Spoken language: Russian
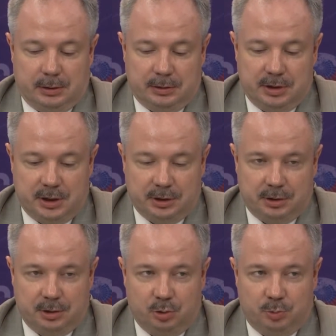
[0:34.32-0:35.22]

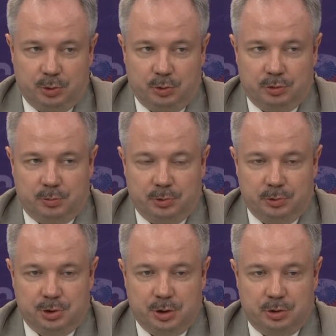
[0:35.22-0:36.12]
Некоторые группировки
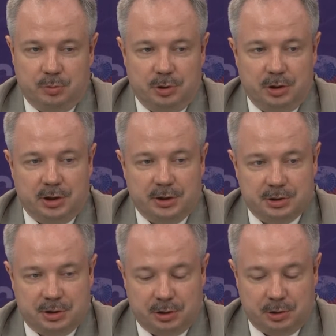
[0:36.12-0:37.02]
получают
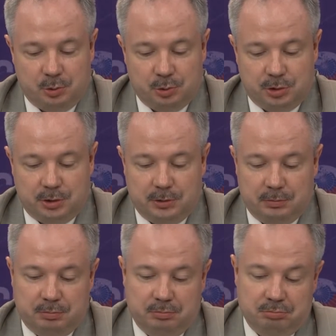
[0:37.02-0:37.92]
американское оружие,